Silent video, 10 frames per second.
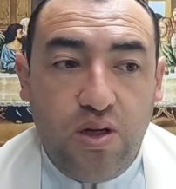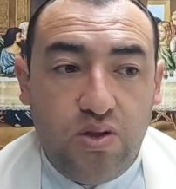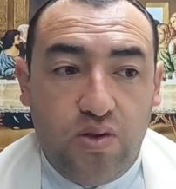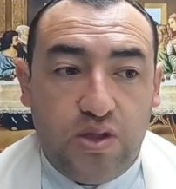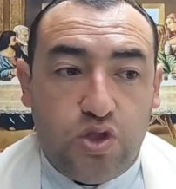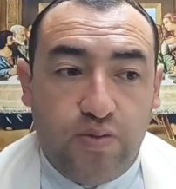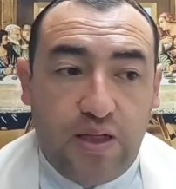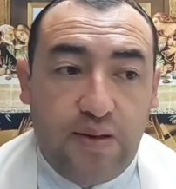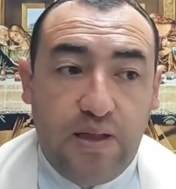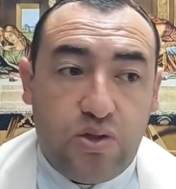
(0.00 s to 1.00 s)
donde sus
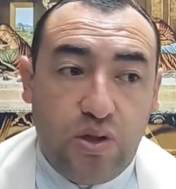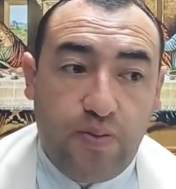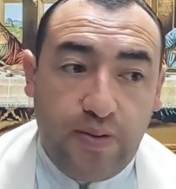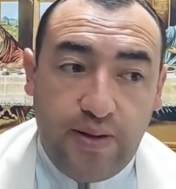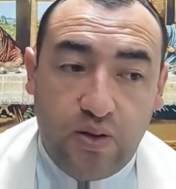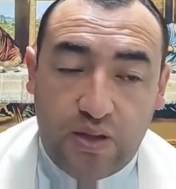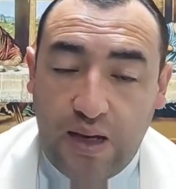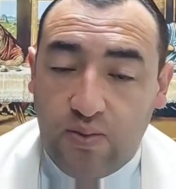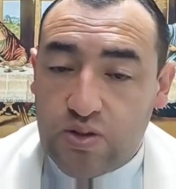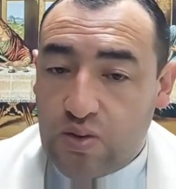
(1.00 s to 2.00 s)
mandamientos es lo primero que
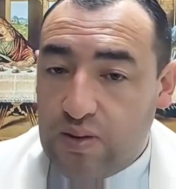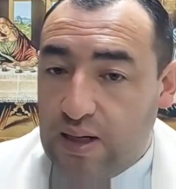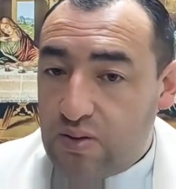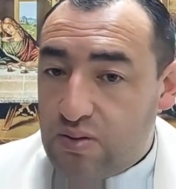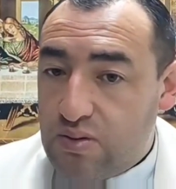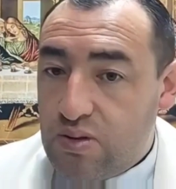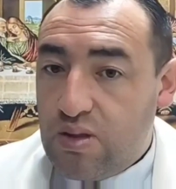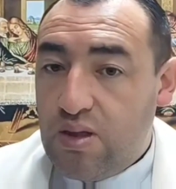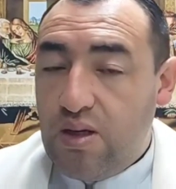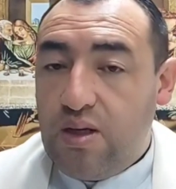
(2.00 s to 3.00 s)
dejamos a un lado,
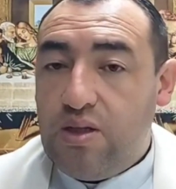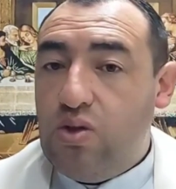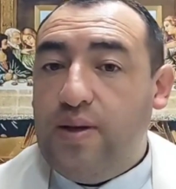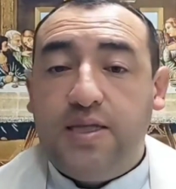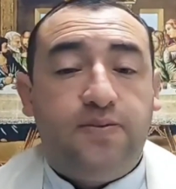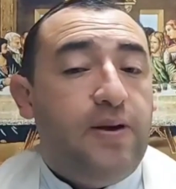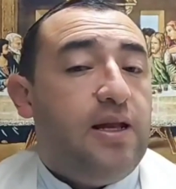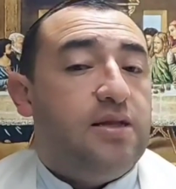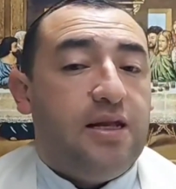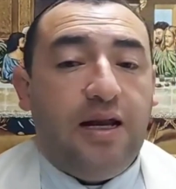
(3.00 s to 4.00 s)
no
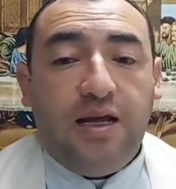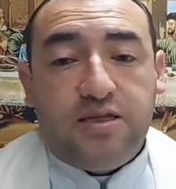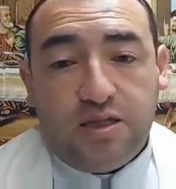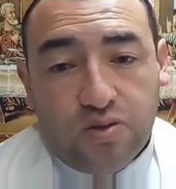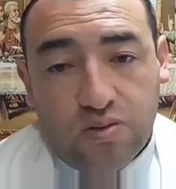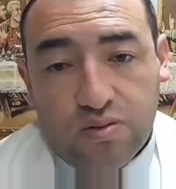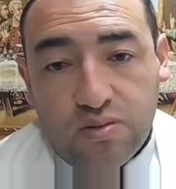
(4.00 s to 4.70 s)
espere tener éxito.